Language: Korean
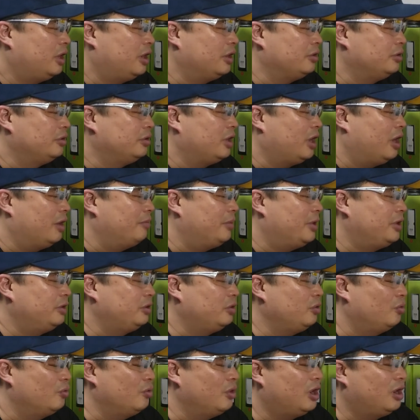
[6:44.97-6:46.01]
가격이
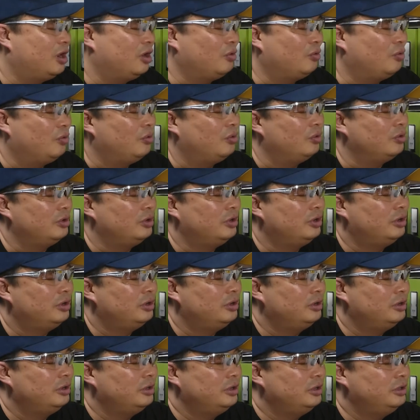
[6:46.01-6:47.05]
가파르게 올라가고.
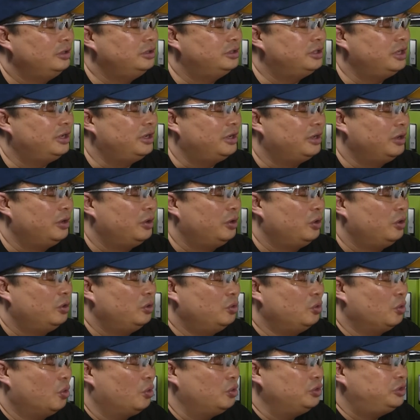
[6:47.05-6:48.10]
이제,
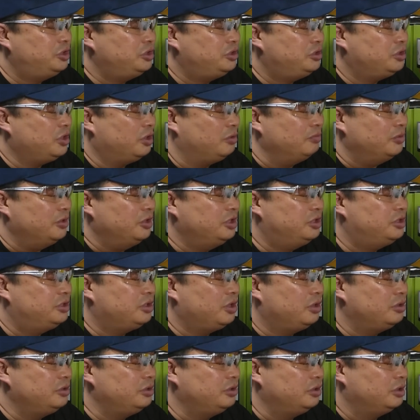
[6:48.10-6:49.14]
요 시점,
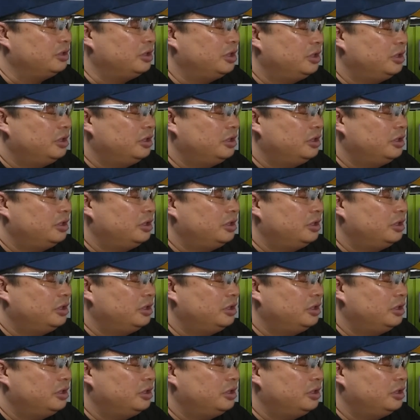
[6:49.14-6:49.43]
이천십삼